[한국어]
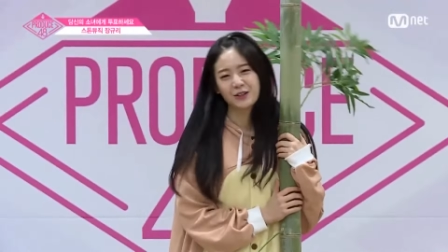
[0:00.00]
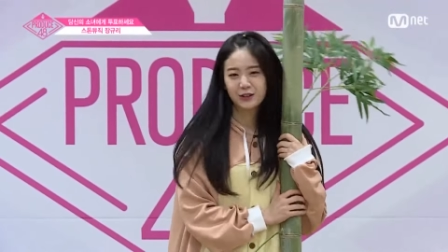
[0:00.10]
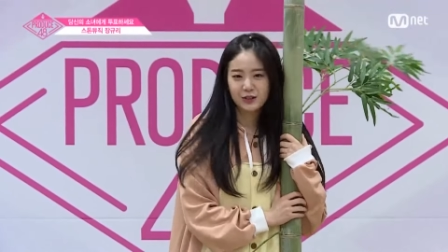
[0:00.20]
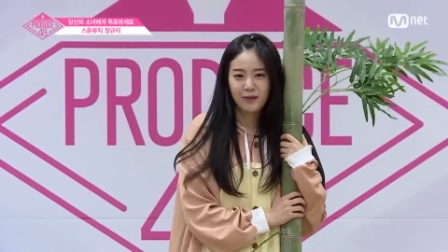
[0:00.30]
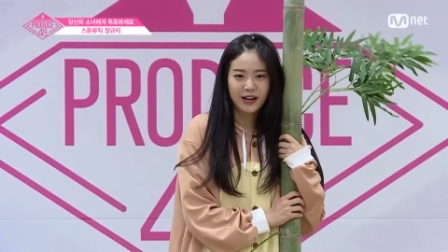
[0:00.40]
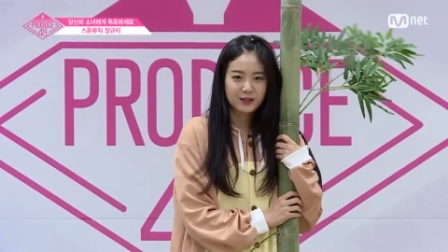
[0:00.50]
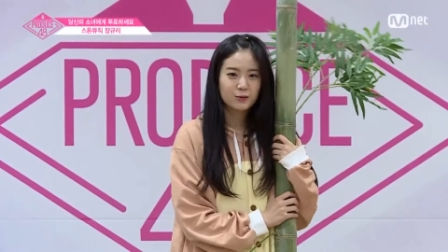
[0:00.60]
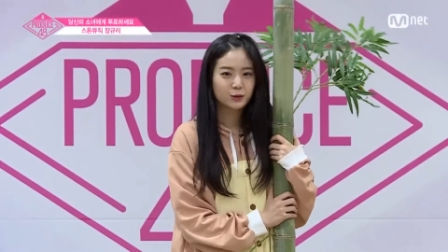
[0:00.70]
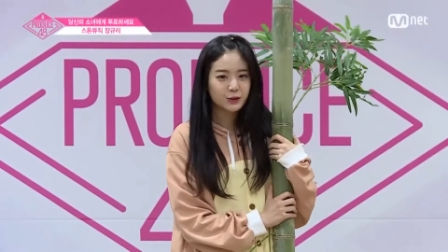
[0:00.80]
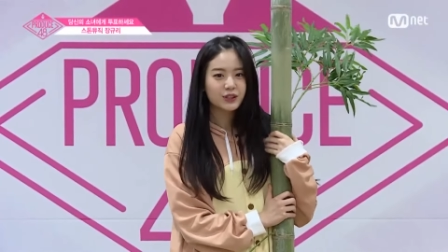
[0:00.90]
저는 맑은
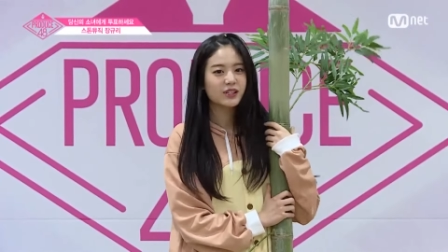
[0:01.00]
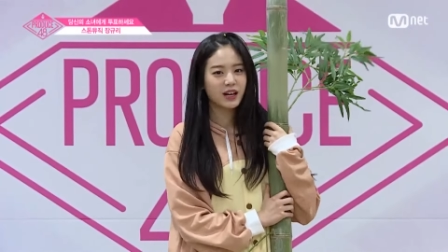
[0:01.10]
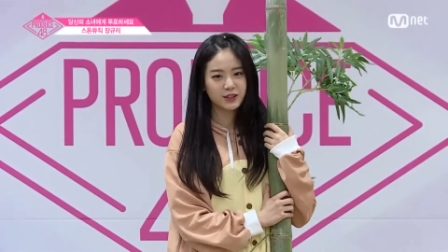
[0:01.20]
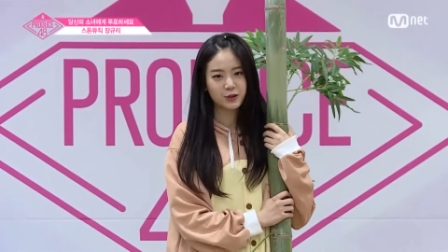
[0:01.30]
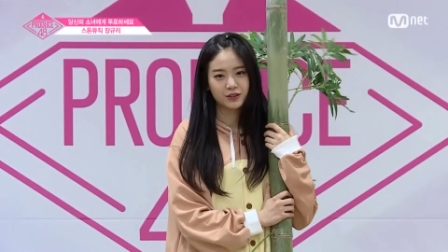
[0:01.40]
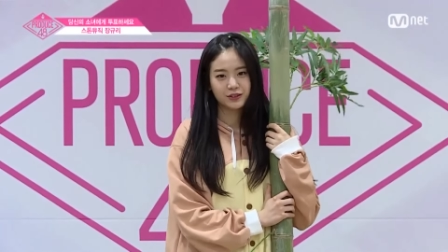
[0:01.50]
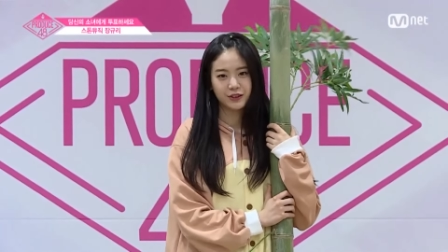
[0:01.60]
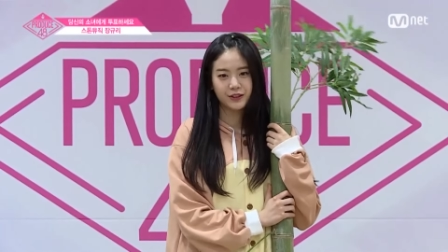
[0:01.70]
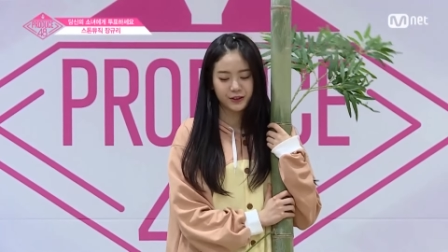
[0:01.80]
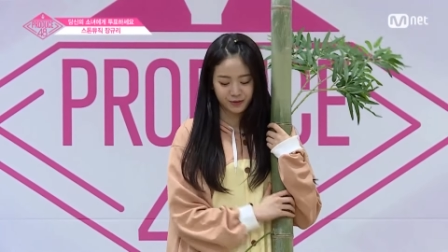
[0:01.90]
목소리를 가지고
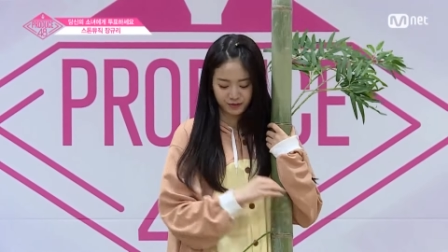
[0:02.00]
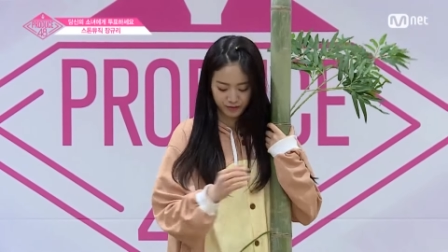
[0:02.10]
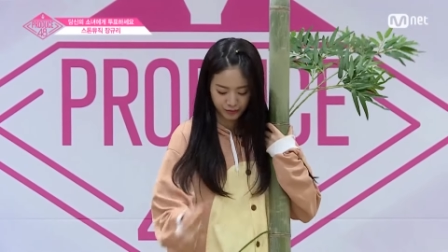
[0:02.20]
있어요.